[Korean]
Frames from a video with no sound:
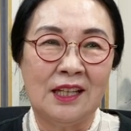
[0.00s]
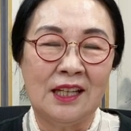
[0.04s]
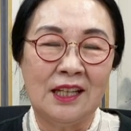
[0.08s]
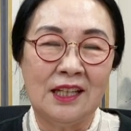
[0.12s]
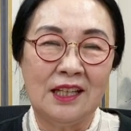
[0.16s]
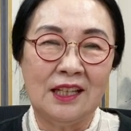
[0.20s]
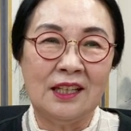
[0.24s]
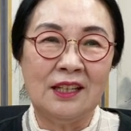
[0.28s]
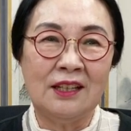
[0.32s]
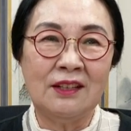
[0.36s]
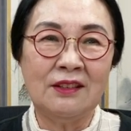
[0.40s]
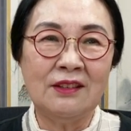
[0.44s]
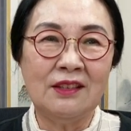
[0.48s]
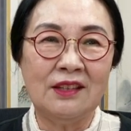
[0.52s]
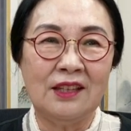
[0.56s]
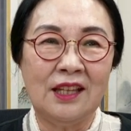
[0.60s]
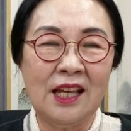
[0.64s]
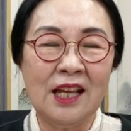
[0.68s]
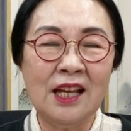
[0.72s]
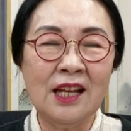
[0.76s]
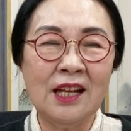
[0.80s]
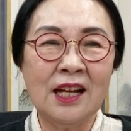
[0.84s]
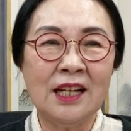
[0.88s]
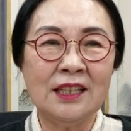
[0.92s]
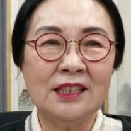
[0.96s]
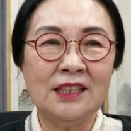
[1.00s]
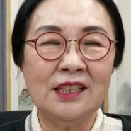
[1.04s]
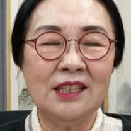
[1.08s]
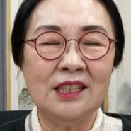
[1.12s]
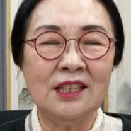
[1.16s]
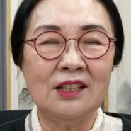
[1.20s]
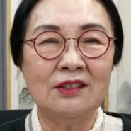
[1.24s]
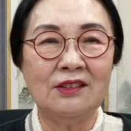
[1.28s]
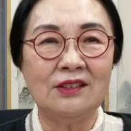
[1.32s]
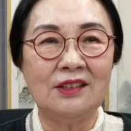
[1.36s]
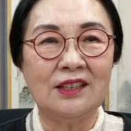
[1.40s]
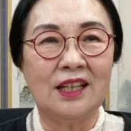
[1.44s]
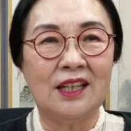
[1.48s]
이런 네 가지
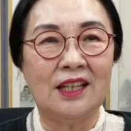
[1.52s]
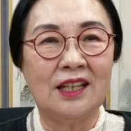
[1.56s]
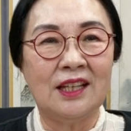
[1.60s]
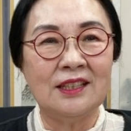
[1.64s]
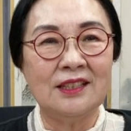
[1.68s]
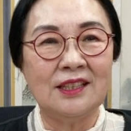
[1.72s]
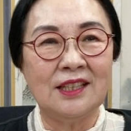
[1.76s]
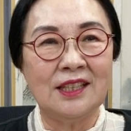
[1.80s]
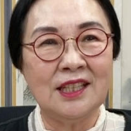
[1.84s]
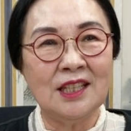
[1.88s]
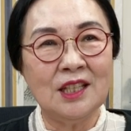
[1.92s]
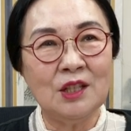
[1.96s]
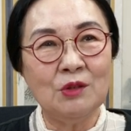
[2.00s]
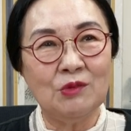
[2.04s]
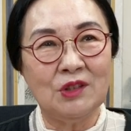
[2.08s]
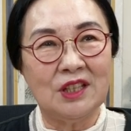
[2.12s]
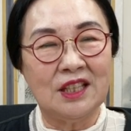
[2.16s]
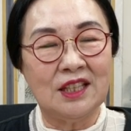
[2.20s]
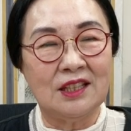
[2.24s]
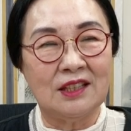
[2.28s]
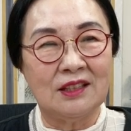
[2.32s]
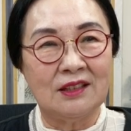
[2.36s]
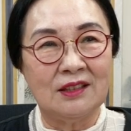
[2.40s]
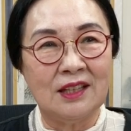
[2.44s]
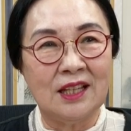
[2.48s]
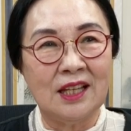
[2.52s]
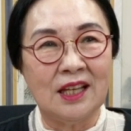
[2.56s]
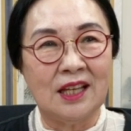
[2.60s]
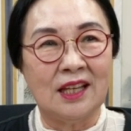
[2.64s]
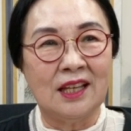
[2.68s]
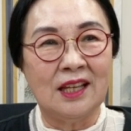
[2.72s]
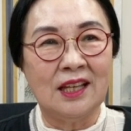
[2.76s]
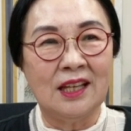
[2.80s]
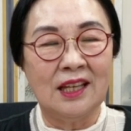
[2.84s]
형태의 식임이 있는데